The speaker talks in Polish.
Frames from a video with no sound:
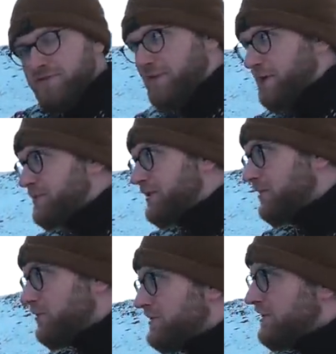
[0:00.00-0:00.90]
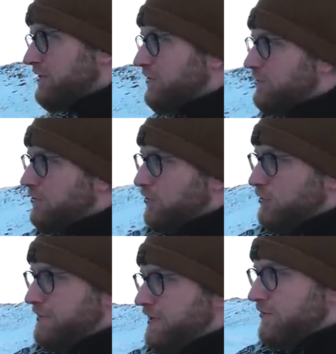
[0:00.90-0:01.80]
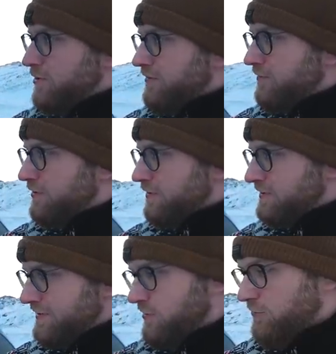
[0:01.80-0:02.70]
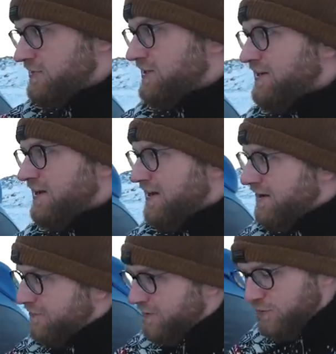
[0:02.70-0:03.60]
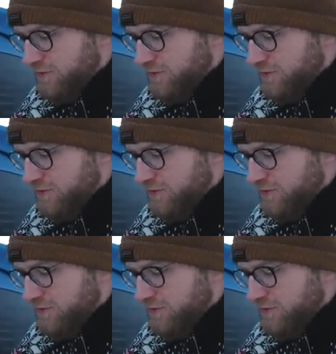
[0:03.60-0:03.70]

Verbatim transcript: w swoje przednie lusterko, to odbije mu się widok z tego lusterka, a w tym